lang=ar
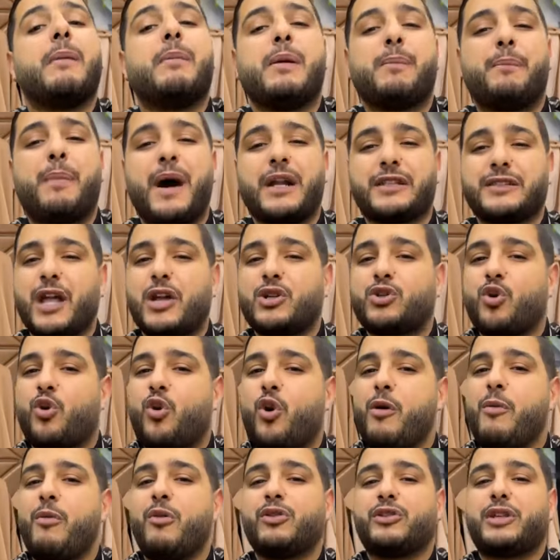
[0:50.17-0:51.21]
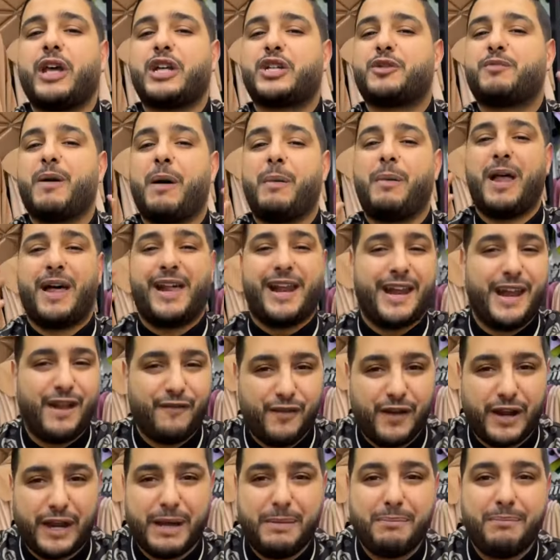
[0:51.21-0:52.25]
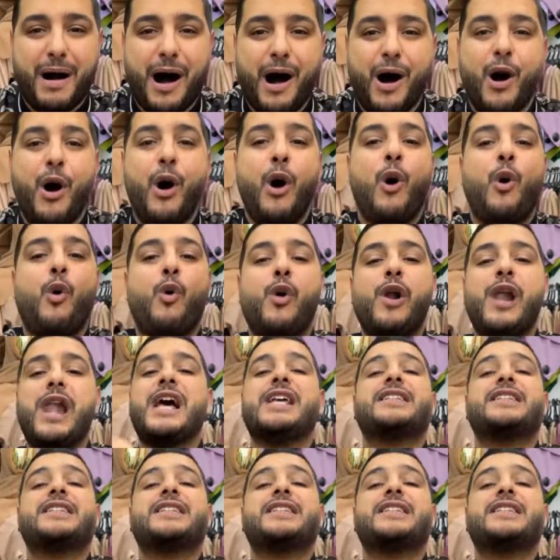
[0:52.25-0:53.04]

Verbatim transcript: بالبارطاج وكومونتير شباب لا رانا في القمه ولا